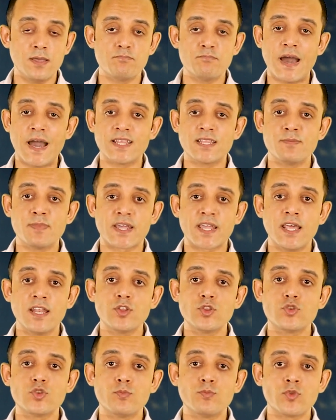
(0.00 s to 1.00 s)
بعد ما
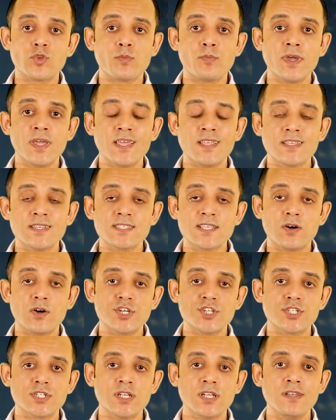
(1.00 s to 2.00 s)
كانت
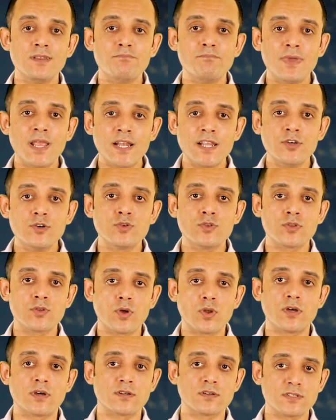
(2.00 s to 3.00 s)
829 مليون
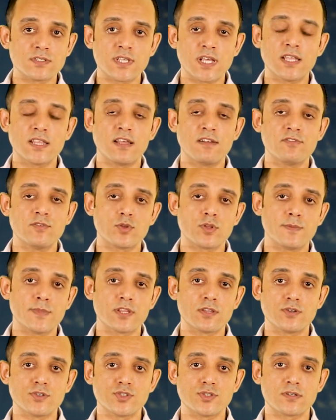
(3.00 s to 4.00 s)
دولار سنة
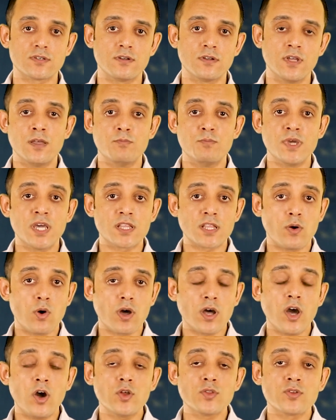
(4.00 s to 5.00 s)
2018
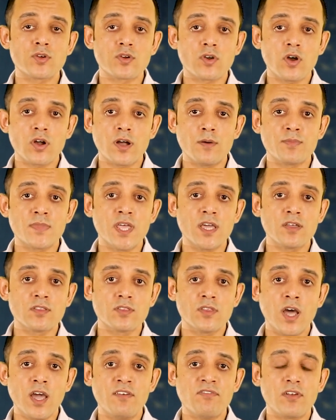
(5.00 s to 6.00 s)
بيتوقعوا ان الرقم ده
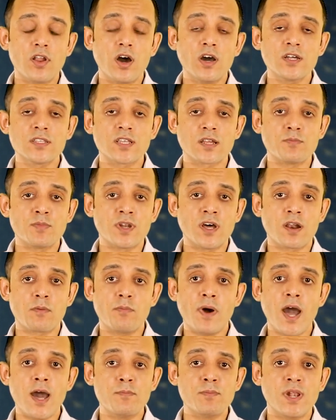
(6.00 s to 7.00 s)
يتضاعف لاكثر من
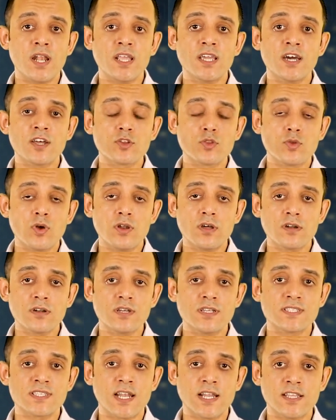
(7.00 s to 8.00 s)
4 مليار دولار
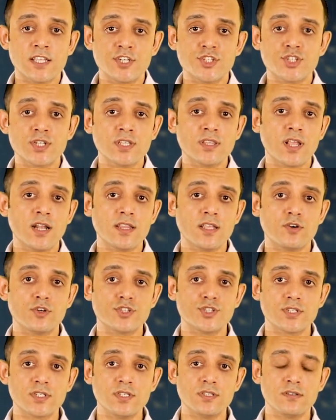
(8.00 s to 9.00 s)
سنه
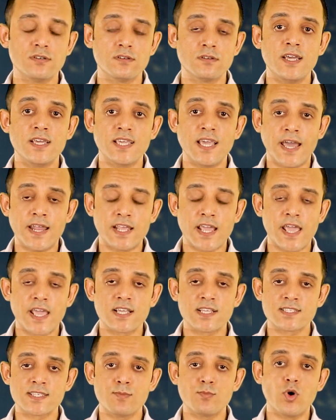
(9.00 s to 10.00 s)
2023 يعني
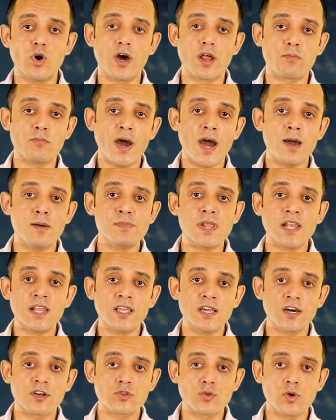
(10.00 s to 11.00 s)
هيكسبوا 4
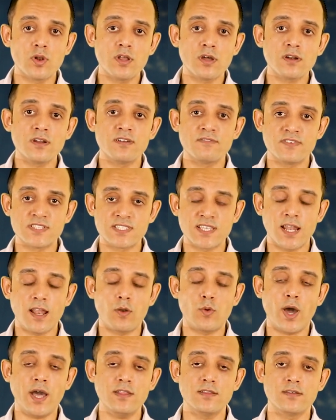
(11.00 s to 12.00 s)
مليار دولار في السنه
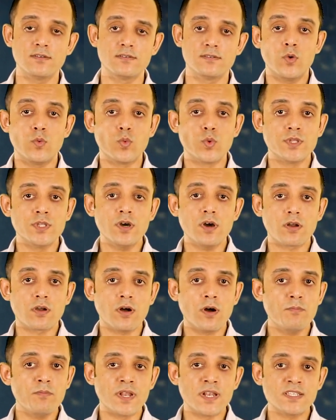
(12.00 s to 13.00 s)
الواحده ودي
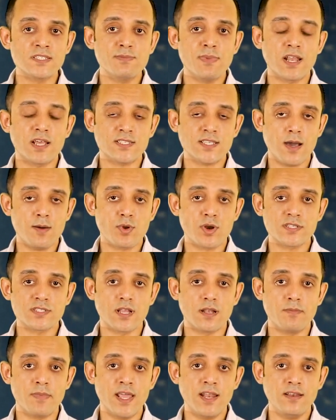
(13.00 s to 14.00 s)
ارقام بالنسبه لاصحاب
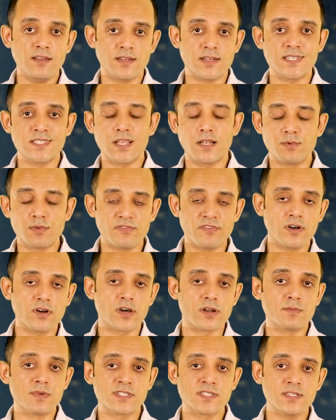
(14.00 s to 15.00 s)
راس المال الناس اللي
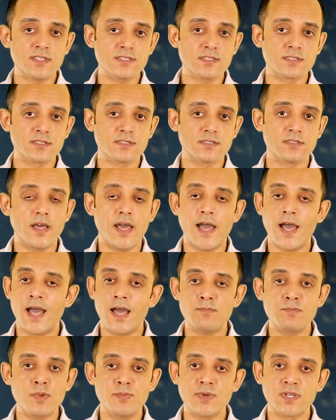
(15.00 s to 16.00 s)
بتفكر بزنس
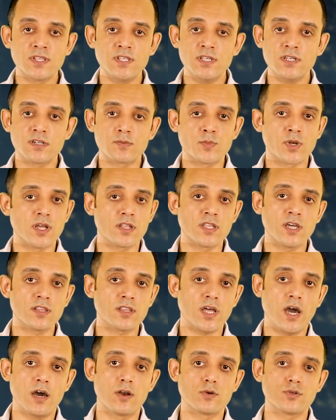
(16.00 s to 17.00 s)
اهم بكتير من قضايا
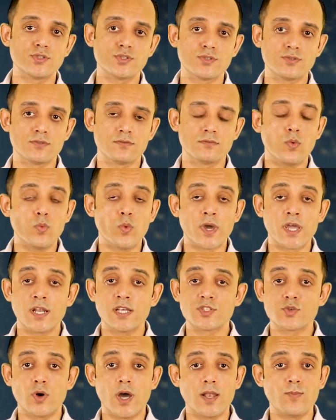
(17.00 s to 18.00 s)
التحرش
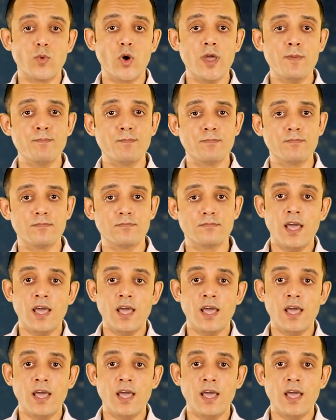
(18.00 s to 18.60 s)
وهنا سؤال مهم